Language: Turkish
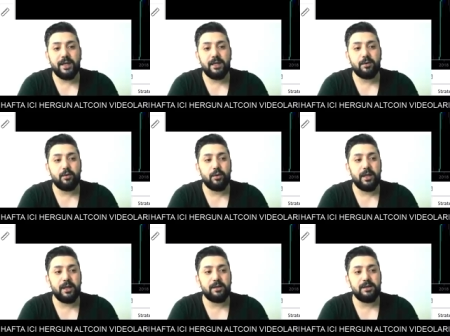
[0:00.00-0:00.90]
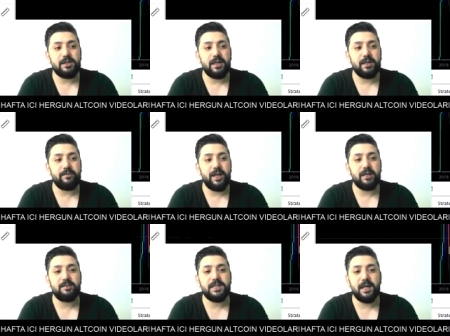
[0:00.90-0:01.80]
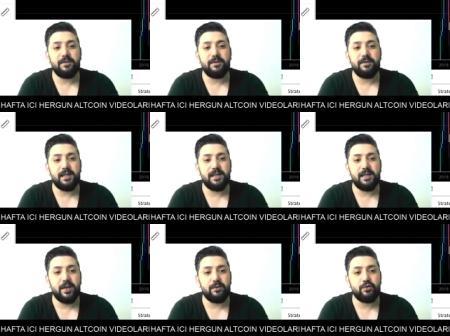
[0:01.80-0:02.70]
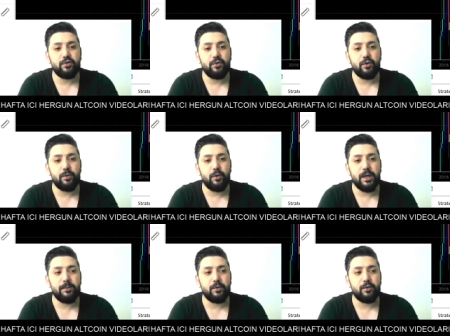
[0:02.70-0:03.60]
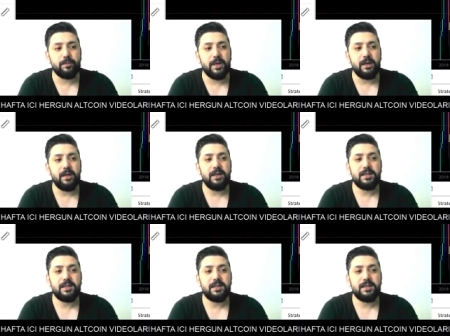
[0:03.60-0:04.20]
ilk olarak işte verdiğim seviyeye gideceğini düşünüyorum öyle bir durumda.